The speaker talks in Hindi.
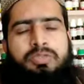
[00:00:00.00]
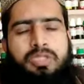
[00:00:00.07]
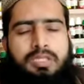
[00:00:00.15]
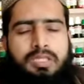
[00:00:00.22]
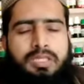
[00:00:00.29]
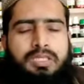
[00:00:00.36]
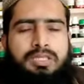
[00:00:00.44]
उसे
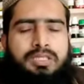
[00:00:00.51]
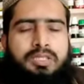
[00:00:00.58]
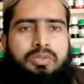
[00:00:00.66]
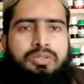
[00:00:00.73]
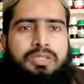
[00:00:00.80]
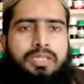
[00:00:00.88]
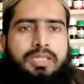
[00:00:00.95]
काट
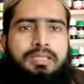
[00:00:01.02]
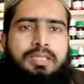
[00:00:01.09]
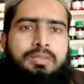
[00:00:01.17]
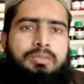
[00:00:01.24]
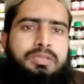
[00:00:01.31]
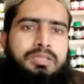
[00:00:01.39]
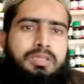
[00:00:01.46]
लिया होता है
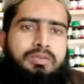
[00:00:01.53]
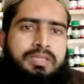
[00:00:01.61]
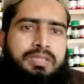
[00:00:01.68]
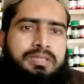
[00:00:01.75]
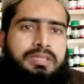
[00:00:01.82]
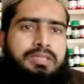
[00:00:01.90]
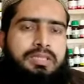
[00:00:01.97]
तब इसकी
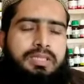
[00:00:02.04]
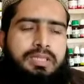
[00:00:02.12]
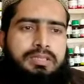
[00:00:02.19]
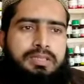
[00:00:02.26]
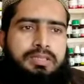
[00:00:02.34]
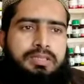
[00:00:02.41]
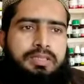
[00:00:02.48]
वजह से ये आ
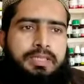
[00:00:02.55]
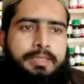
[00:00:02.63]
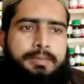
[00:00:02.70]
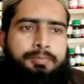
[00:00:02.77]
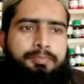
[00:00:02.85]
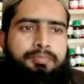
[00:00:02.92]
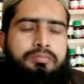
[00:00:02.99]
जाती है